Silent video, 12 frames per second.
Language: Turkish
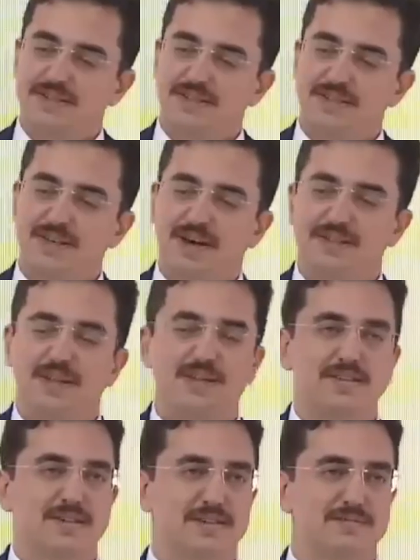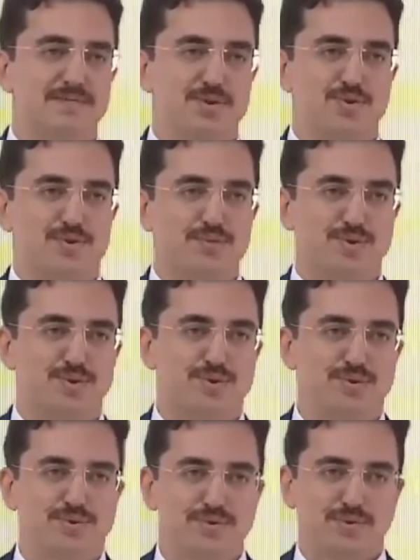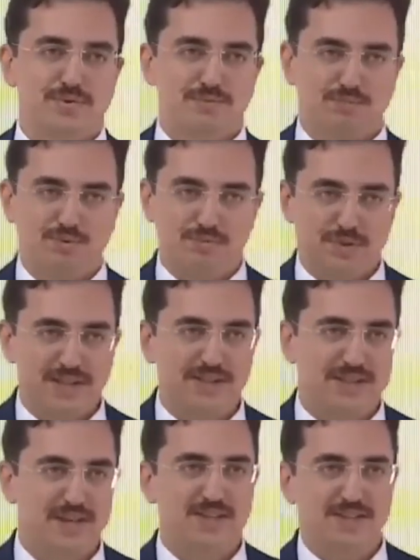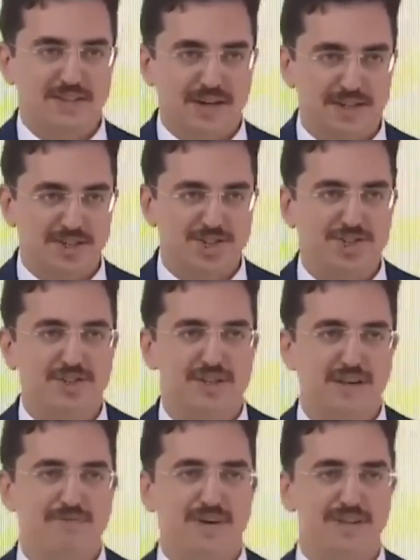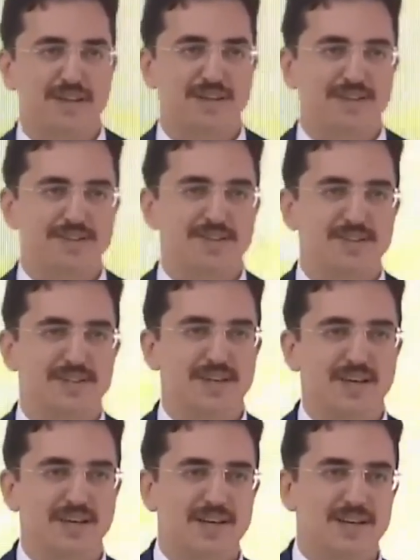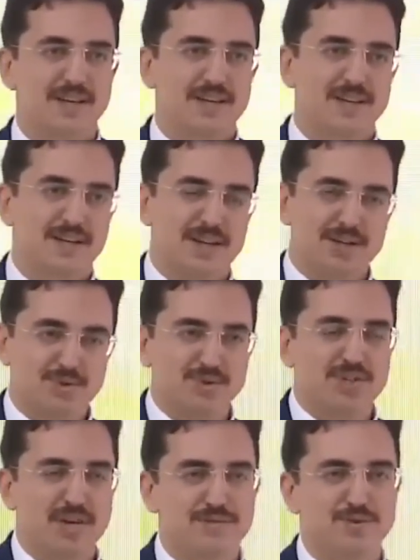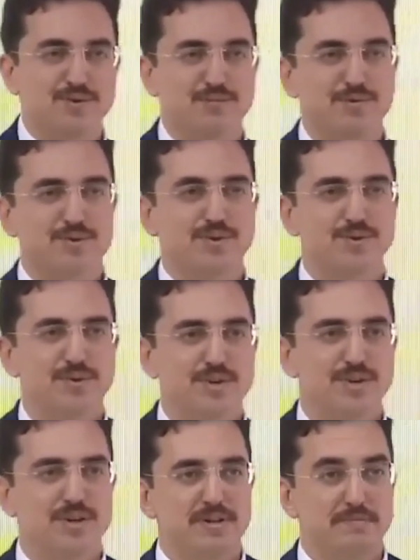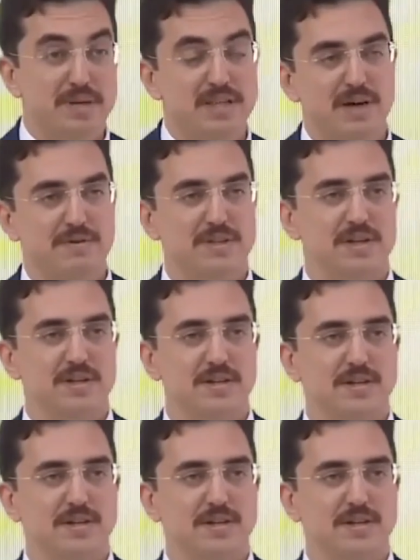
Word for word: yağdanlık veriyormuş. Mumlan yaksın, ışından faydalansın diye evet. gaz ocağı veriyormuş. Bedavadan.